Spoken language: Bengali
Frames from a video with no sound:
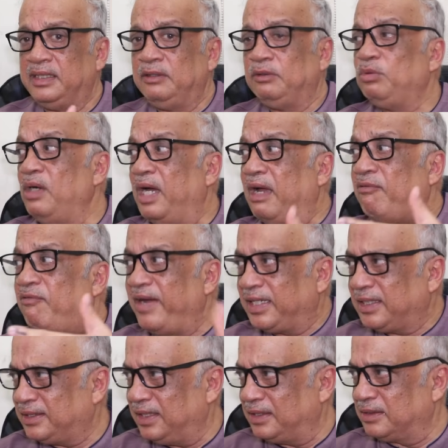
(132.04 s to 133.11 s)
কিন্তু
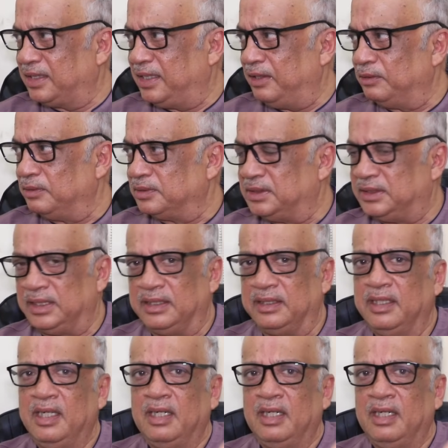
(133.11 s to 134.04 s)
এফেক্টেড কে হচ্ছে